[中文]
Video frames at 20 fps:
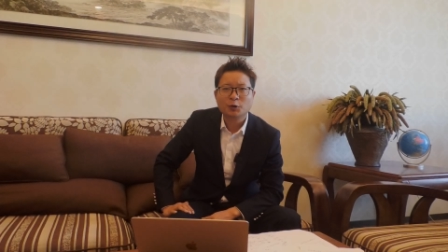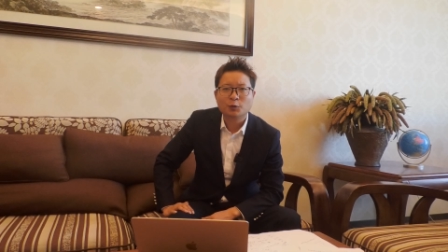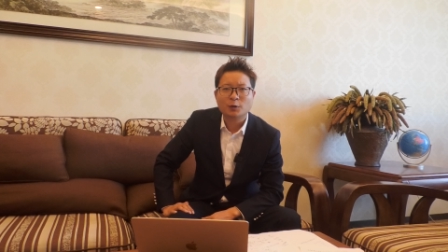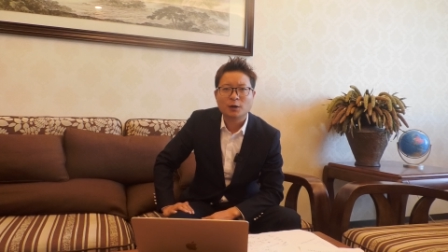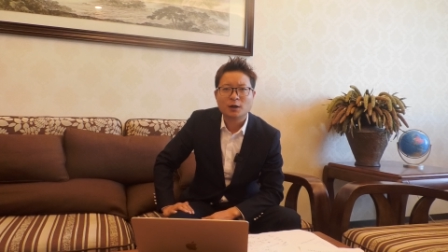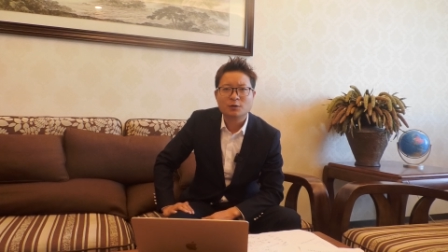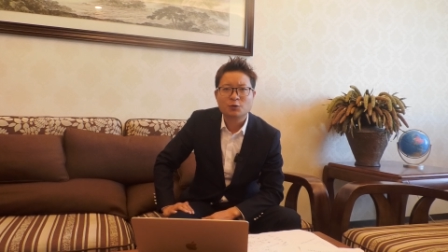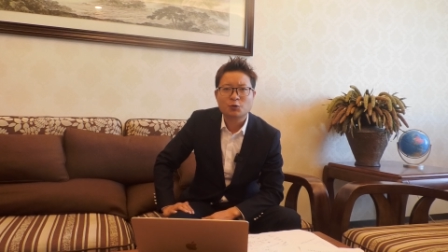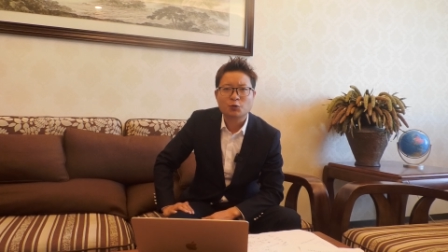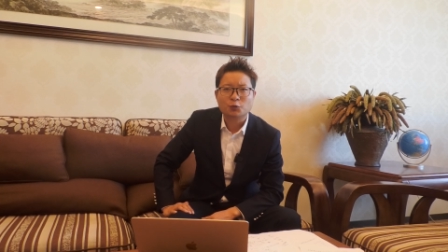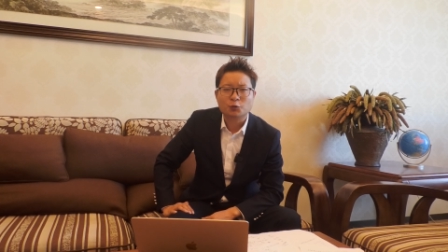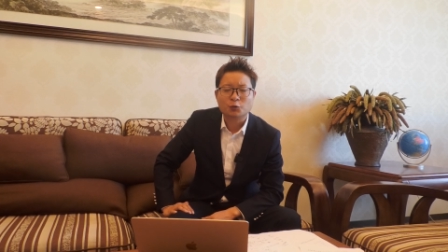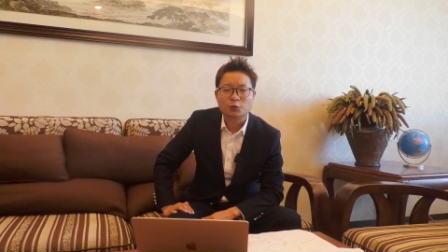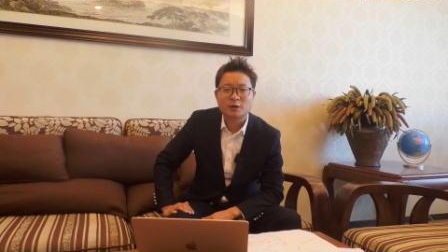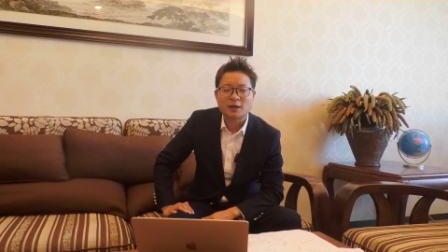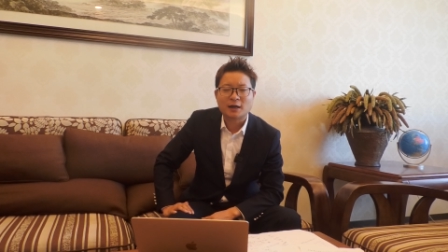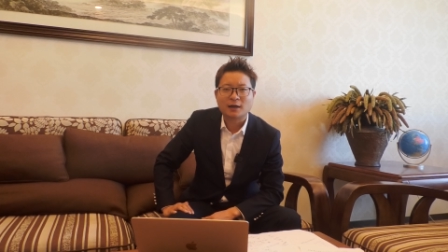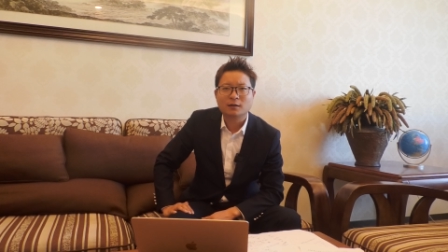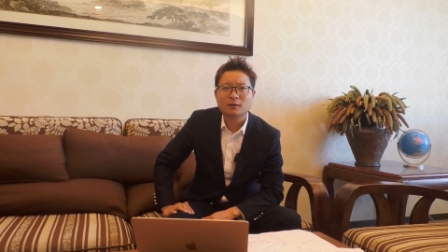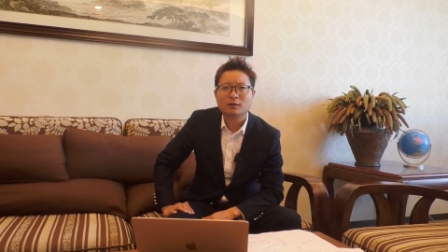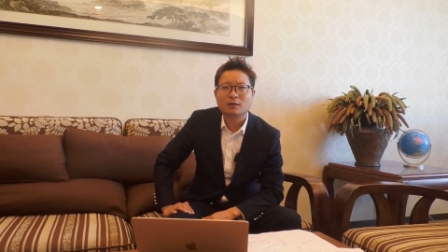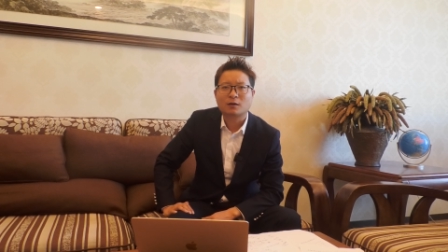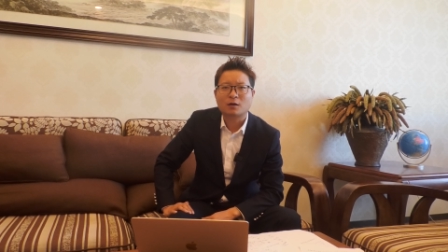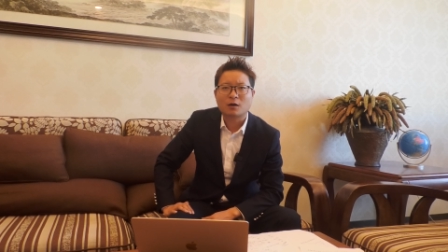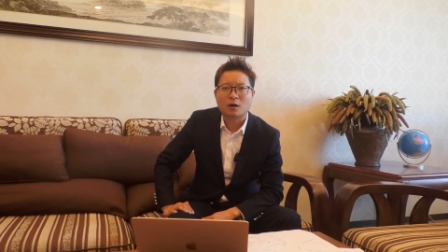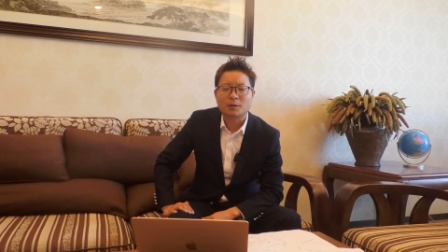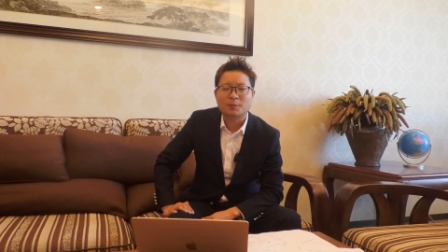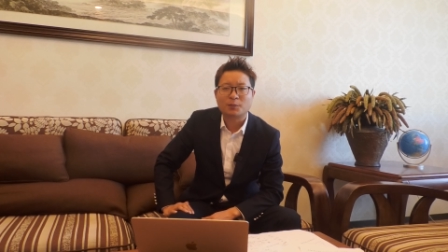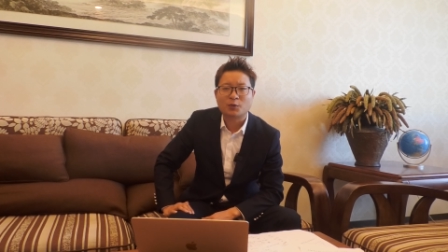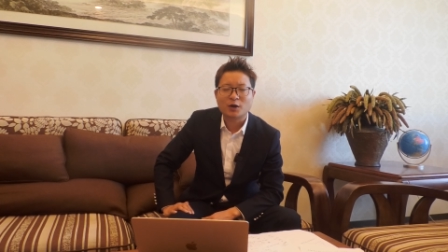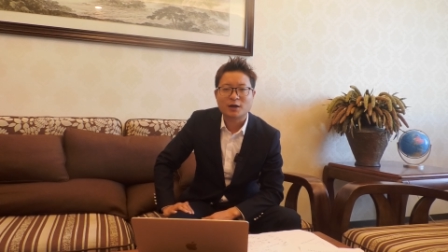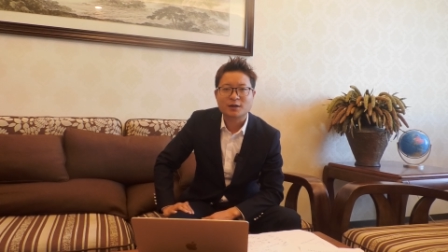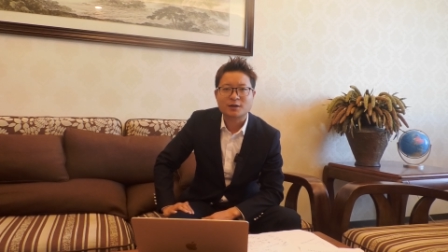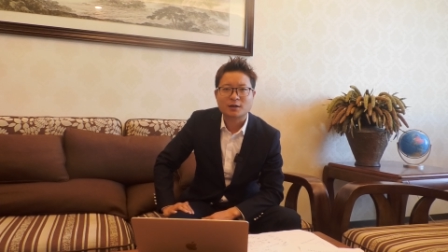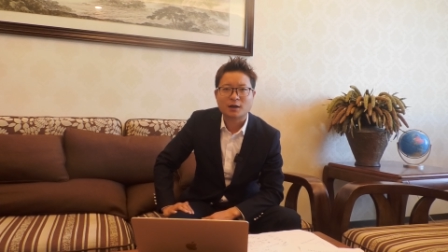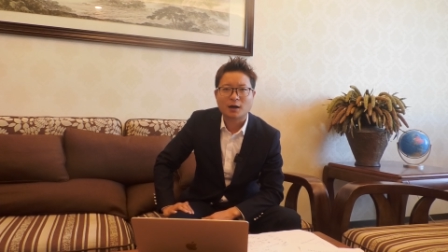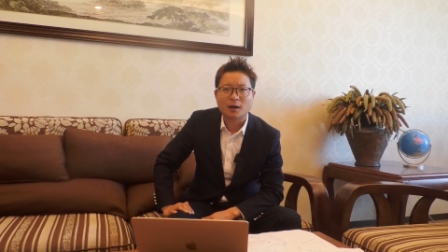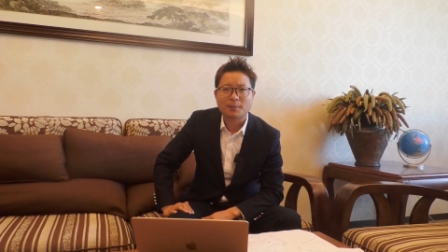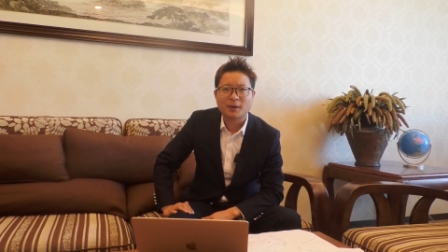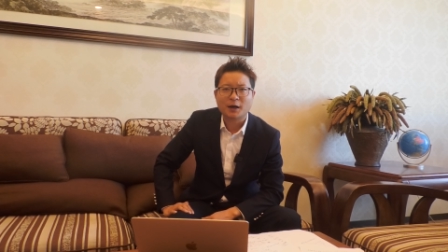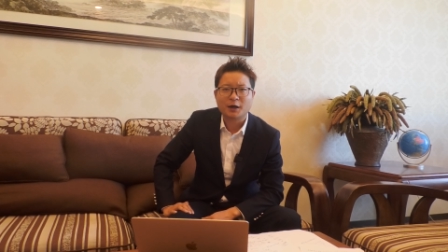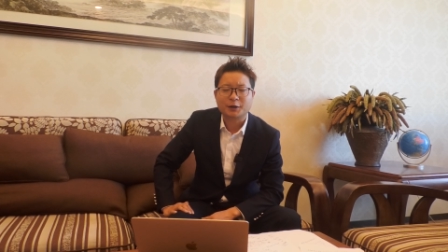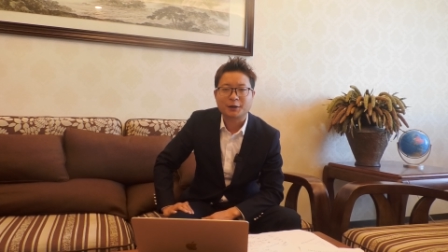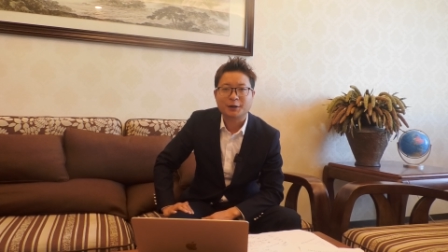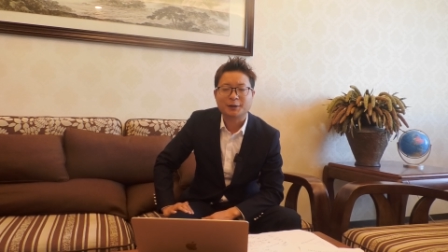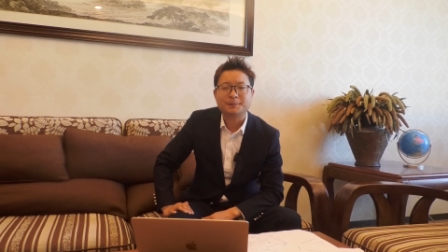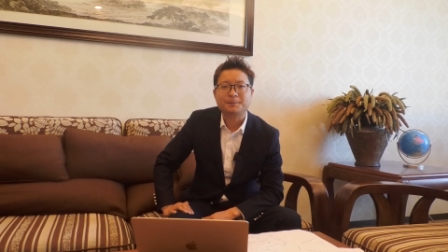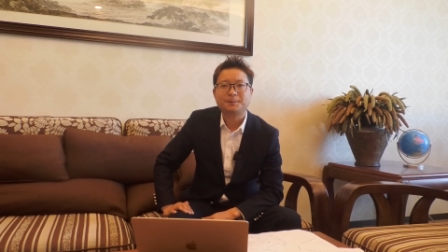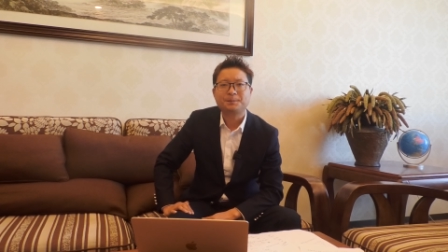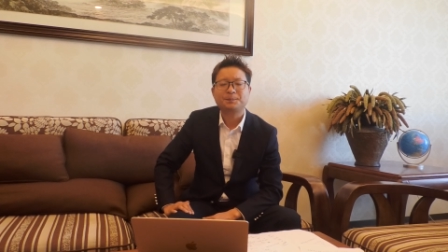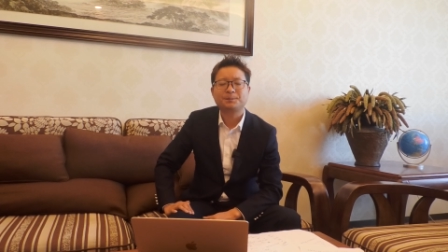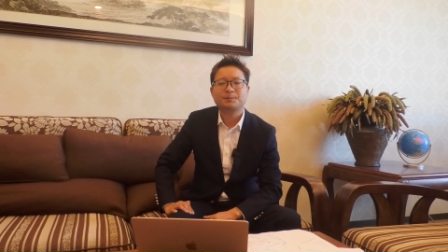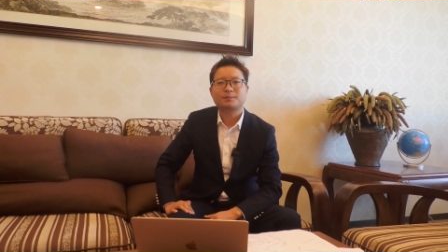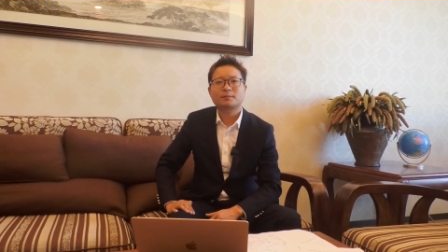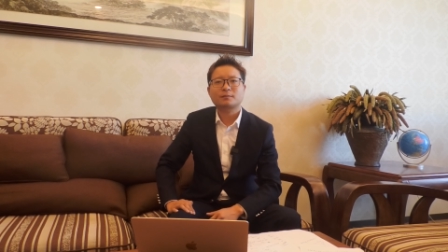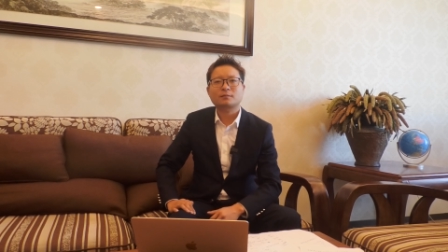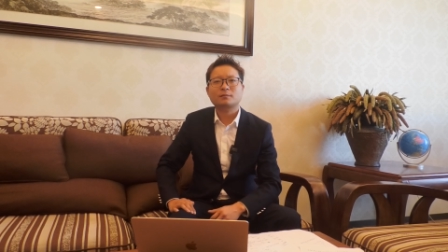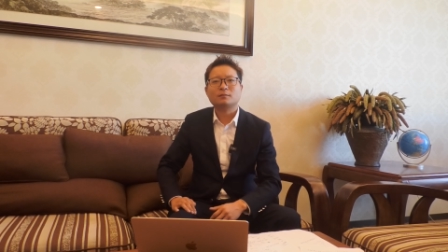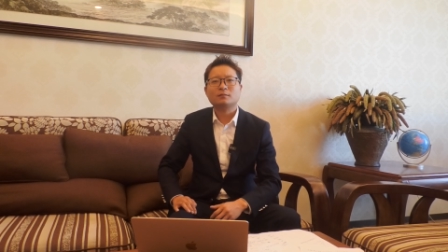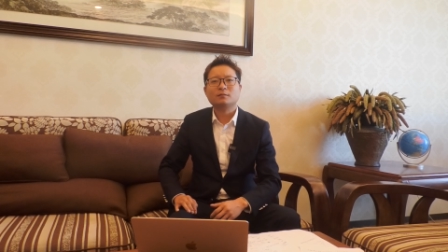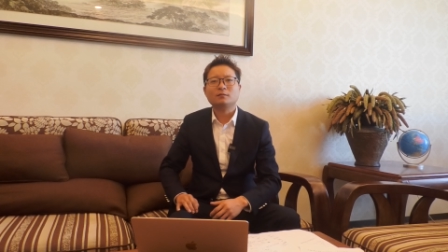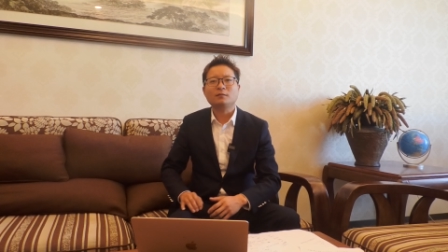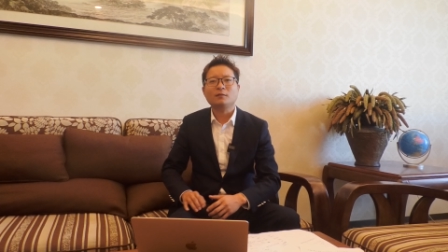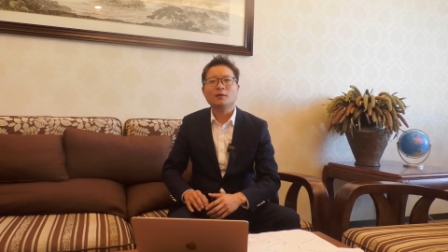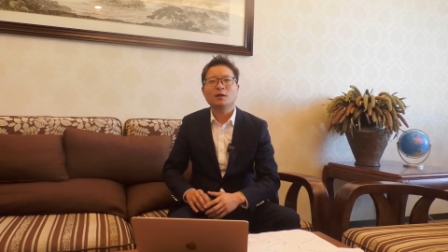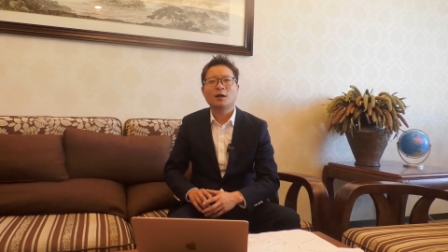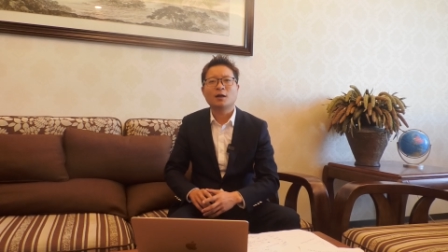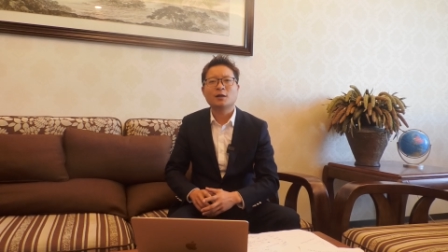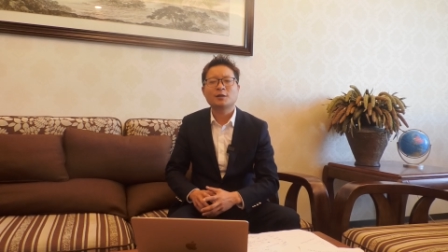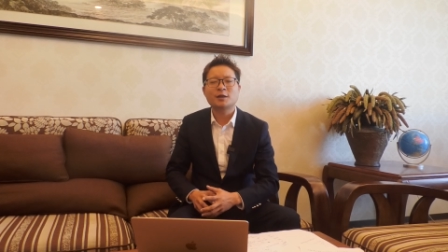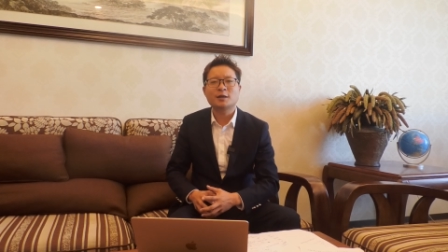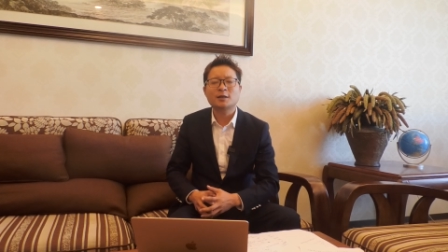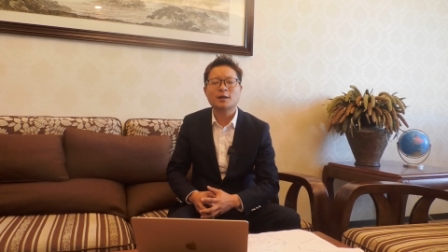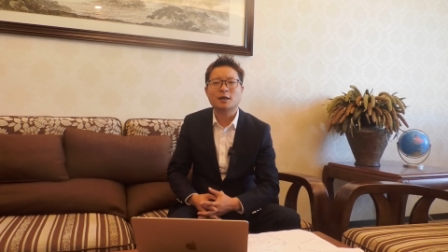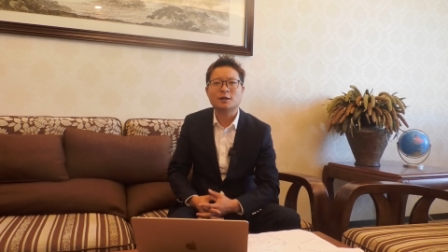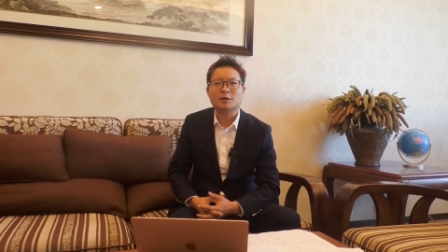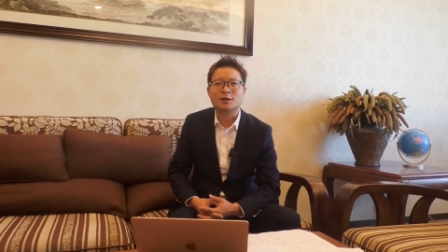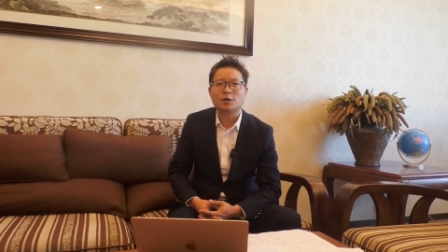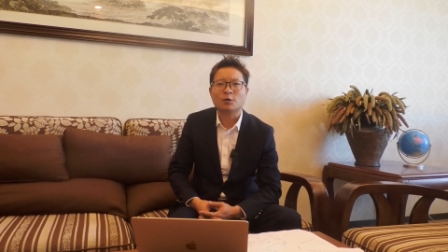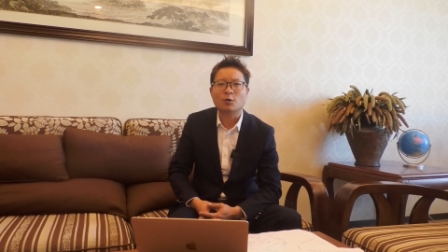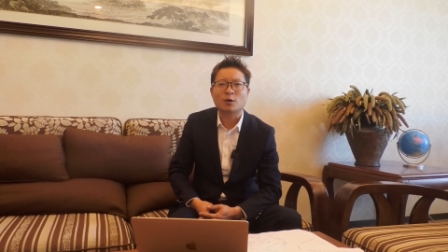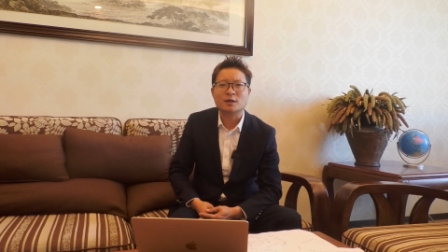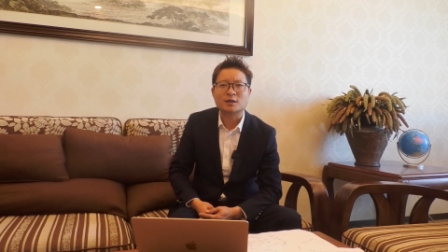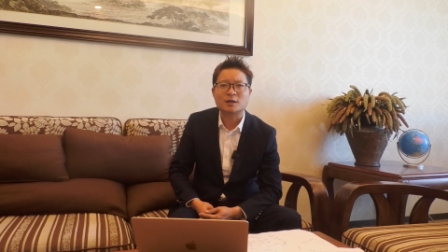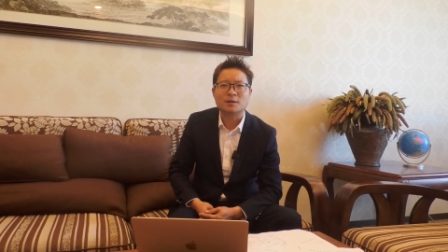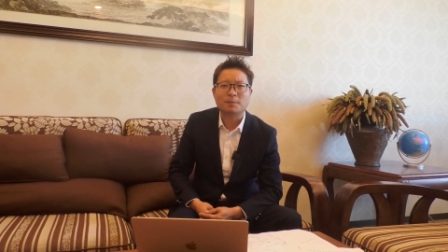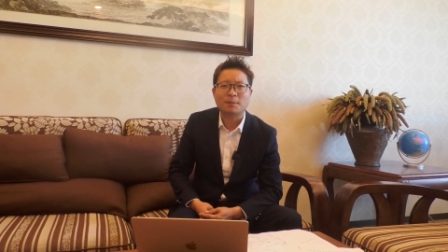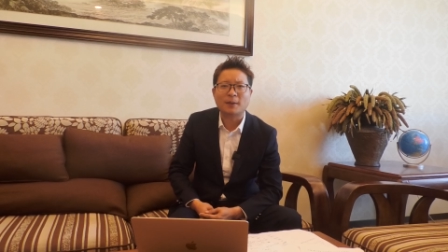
对我恩重如山。God bless America。那现在的情况是，